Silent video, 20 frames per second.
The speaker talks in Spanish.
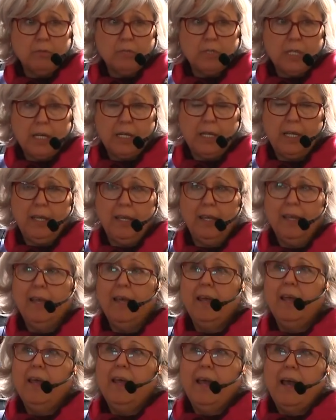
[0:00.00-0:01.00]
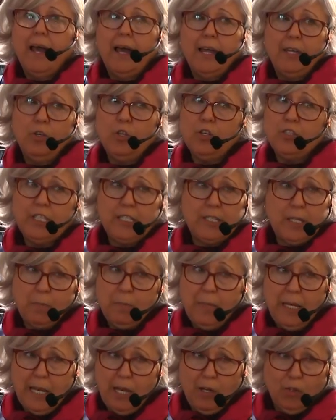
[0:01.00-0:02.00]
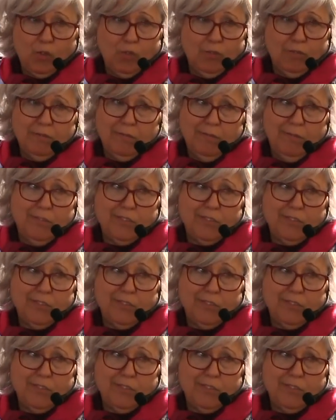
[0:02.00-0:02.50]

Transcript: o sea que ahí no existe milagro,